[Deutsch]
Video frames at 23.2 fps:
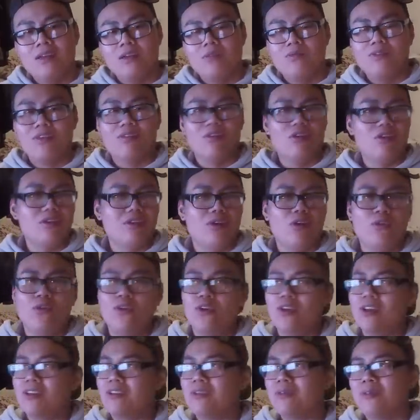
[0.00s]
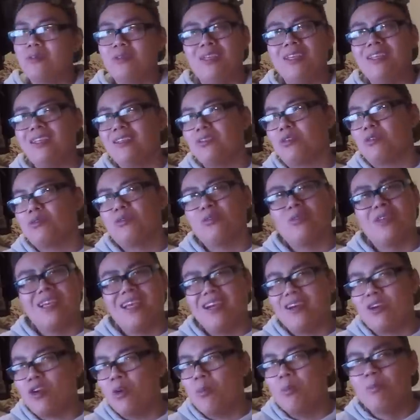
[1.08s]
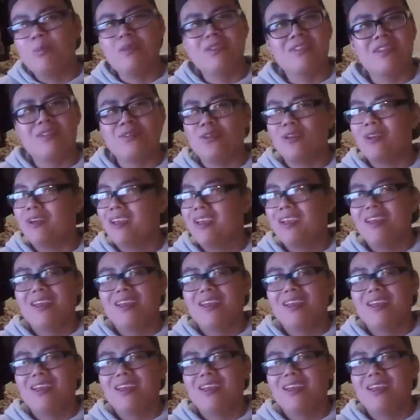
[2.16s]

Und wir wollten aufhören und jeder noch so, ja komm, ein bisschen noch.